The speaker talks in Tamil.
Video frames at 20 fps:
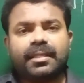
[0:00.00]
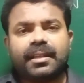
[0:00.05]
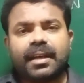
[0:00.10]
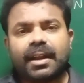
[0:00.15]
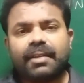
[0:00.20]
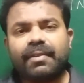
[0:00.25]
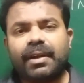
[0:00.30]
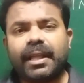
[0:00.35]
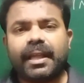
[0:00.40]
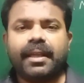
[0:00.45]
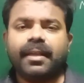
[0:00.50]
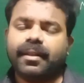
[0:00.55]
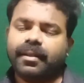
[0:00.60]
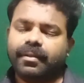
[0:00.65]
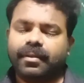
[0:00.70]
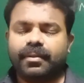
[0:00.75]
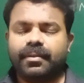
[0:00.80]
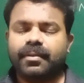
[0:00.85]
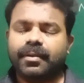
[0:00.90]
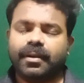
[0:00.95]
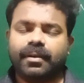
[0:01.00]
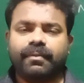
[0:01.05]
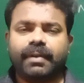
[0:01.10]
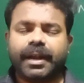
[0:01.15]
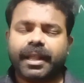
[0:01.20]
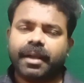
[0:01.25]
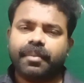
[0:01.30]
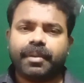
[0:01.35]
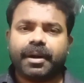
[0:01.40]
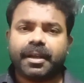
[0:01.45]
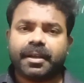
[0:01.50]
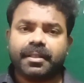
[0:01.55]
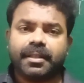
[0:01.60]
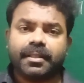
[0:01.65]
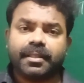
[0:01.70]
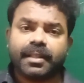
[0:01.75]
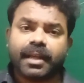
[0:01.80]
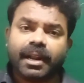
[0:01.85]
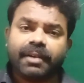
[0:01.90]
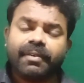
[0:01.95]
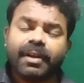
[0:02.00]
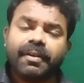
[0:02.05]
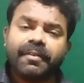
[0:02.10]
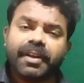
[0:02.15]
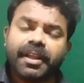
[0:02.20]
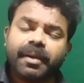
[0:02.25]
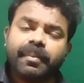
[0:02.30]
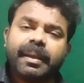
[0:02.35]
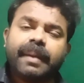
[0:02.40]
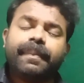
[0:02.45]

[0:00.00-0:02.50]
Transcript: தரைவழி வணிகம் நடக்குது தரைவழி வணிகம்